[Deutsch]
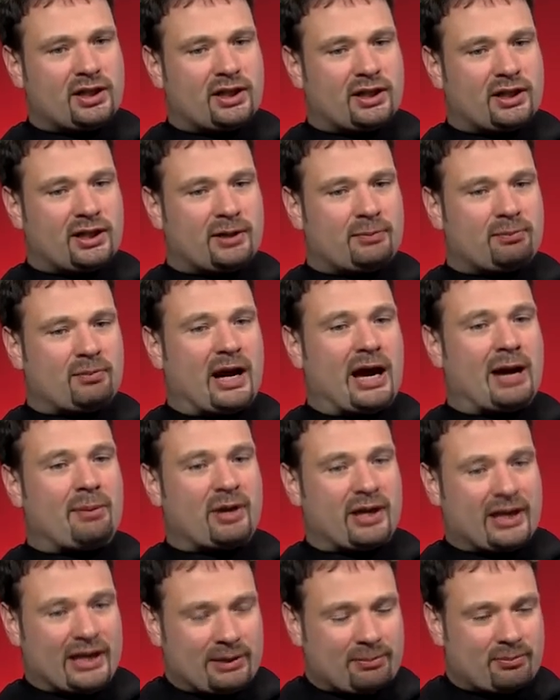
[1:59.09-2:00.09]
ähm,
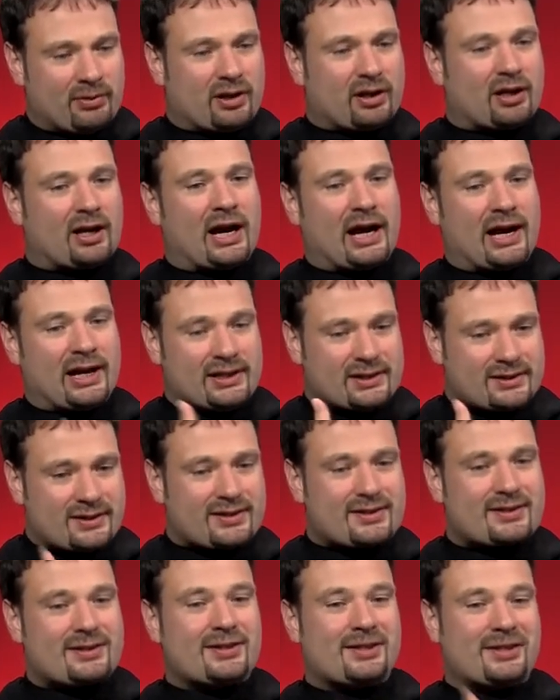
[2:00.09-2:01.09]
aber eben
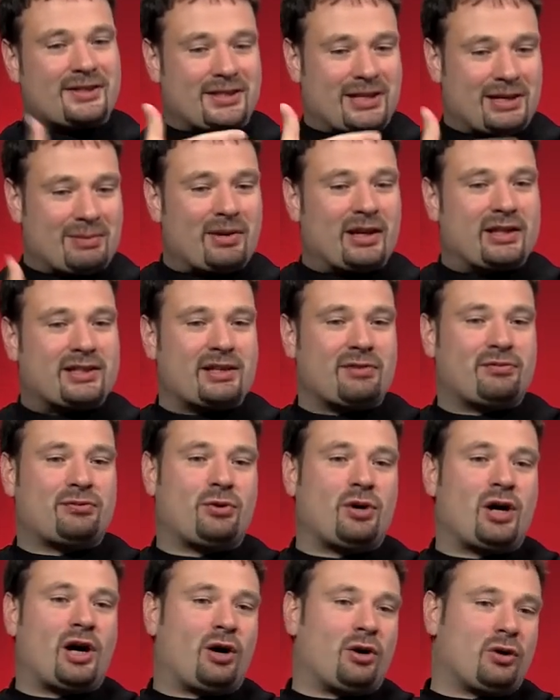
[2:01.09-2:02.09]
als jemand, der
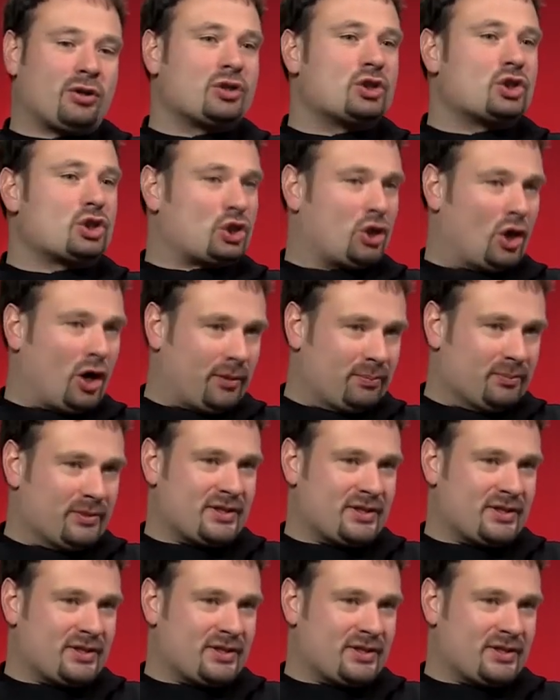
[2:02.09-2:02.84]
vorher auch gestorben